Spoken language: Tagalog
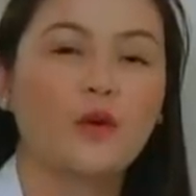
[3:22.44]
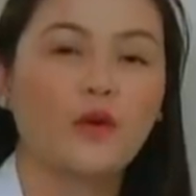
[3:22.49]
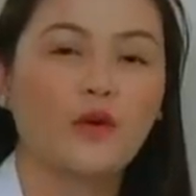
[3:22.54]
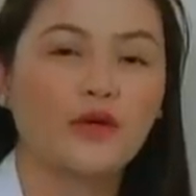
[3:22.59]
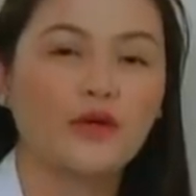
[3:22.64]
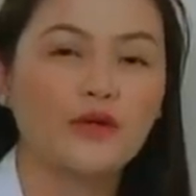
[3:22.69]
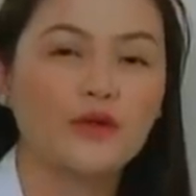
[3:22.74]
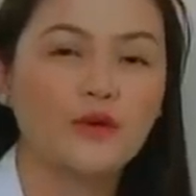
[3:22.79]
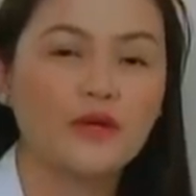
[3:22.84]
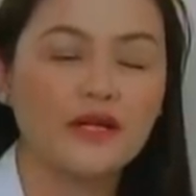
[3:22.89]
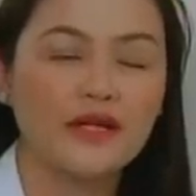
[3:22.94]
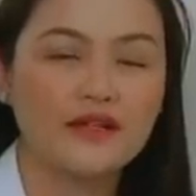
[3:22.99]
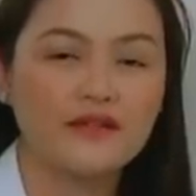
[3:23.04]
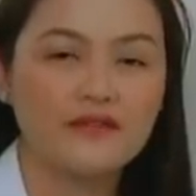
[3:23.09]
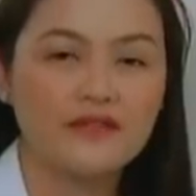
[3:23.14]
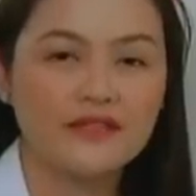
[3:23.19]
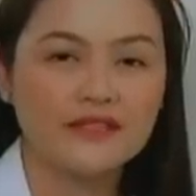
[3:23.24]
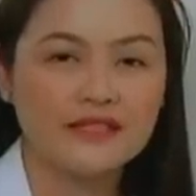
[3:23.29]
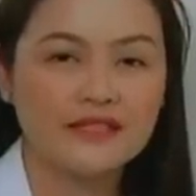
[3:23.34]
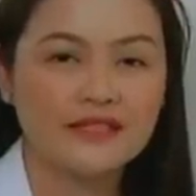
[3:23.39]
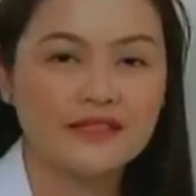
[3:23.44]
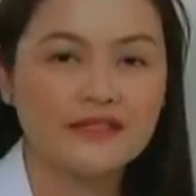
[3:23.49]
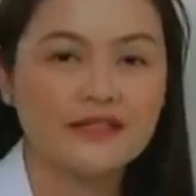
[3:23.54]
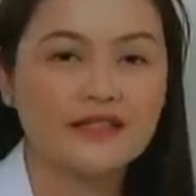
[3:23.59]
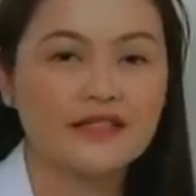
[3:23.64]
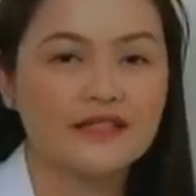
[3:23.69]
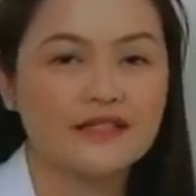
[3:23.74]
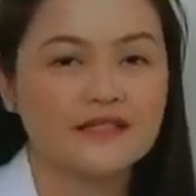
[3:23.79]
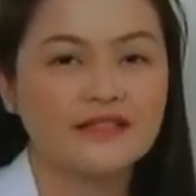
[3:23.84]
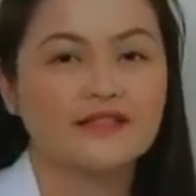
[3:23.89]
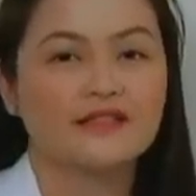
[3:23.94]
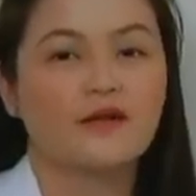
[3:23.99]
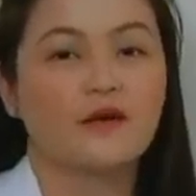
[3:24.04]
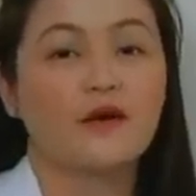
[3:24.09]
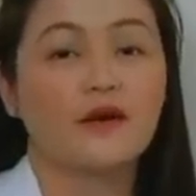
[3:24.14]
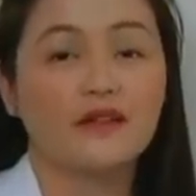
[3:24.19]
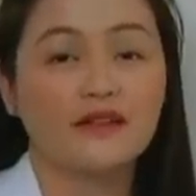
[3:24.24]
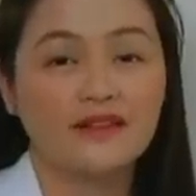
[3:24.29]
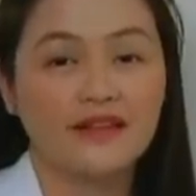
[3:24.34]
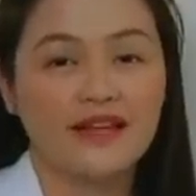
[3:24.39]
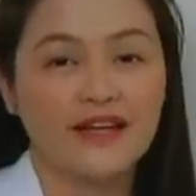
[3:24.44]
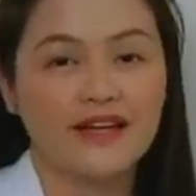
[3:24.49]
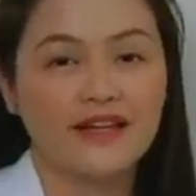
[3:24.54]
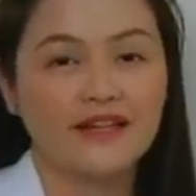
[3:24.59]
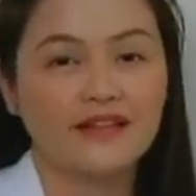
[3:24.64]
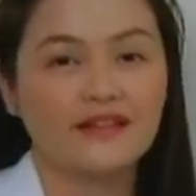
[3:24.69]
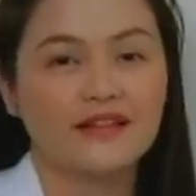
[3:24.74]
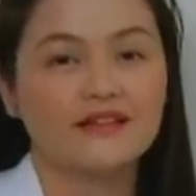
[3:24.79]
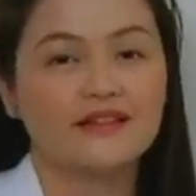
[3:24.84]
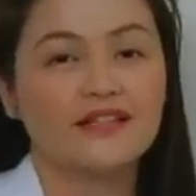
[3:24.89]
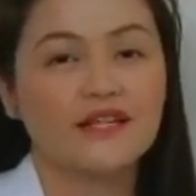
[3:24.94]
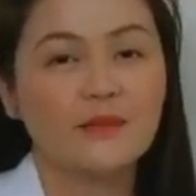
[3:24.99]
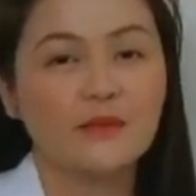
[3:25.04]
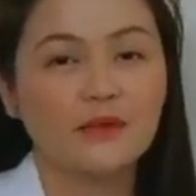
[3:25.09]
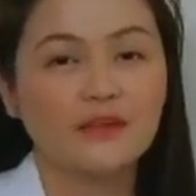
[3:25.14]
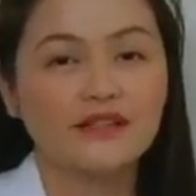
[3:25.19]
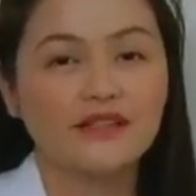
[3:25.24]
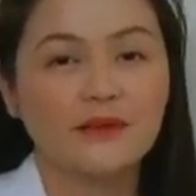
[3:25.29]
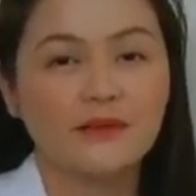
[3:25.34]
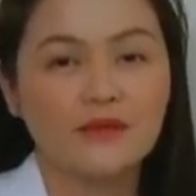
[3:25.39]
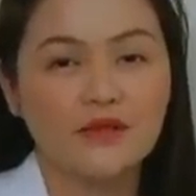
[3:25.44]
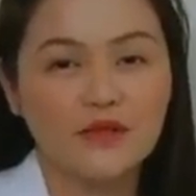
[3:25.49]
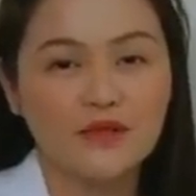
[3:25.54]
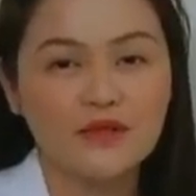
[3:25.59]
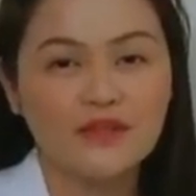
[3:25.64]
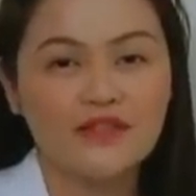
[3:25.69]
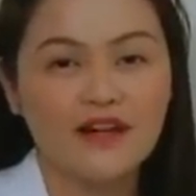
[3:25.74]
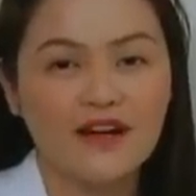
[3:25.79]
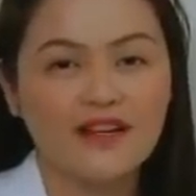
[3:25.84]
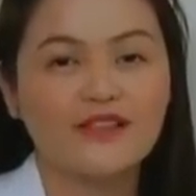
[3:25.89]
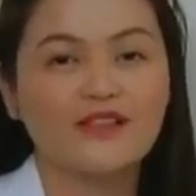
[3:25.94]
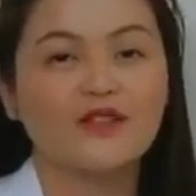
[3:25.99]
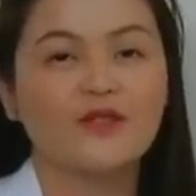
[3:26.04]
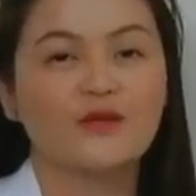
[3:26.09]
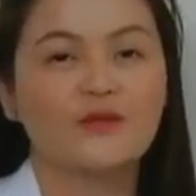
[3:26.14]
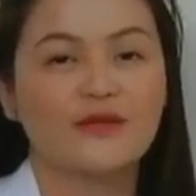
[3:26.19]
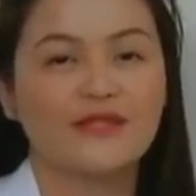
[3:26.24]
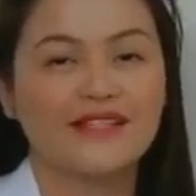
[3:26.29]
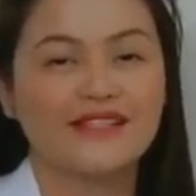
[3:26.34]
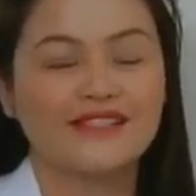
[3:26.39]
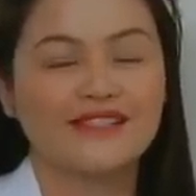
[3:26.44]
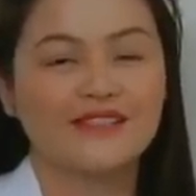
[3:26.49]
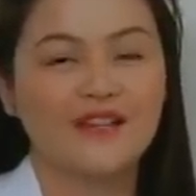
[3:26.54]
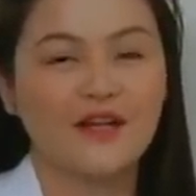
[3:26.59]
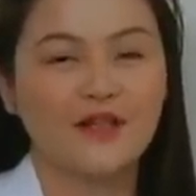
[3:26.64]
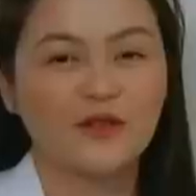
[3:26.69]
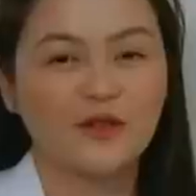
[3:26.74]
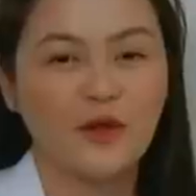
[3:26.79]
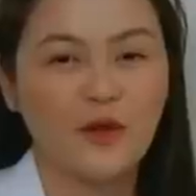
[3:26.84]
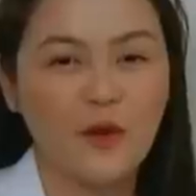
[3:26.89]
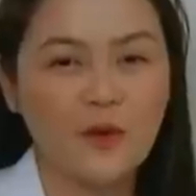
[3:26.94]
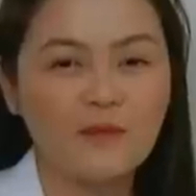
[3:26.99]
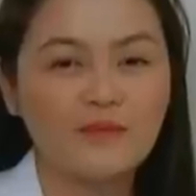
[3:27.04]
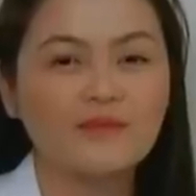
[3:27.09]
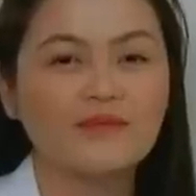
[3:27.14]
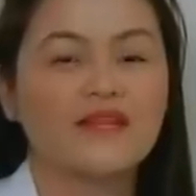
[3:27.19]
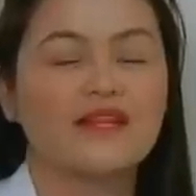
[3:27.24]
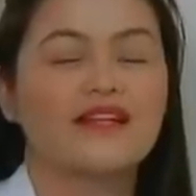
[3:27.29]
or you can visit us online at www.luminis.com,